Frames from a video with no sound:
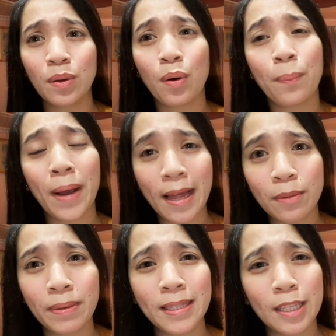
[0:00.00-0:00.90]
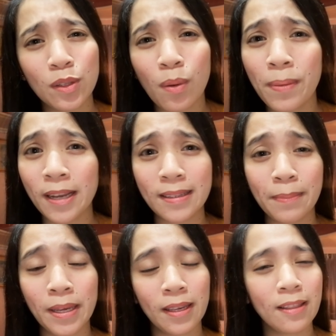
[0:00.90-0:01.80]
dito? Paano ba dito? Maganda
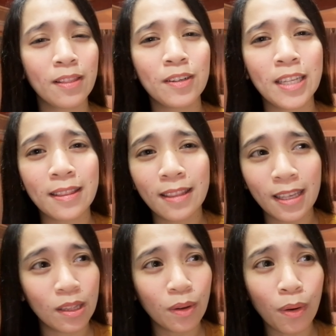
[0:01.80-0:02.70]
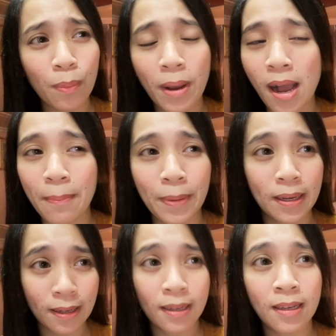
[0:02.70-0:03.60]
ba yung internet dito?
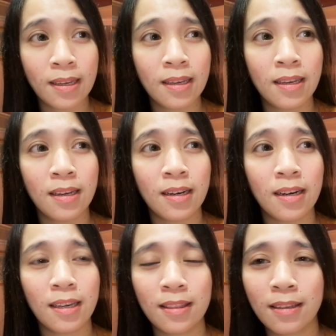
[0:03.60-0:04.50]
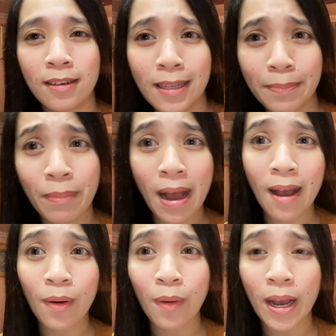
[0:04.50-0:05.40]
Makakapag uh, internet ba
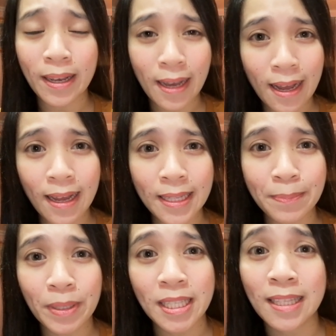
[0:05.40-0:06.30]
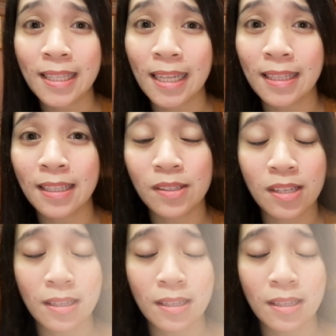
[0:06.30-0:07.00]
ako agad pagdating natin dito sa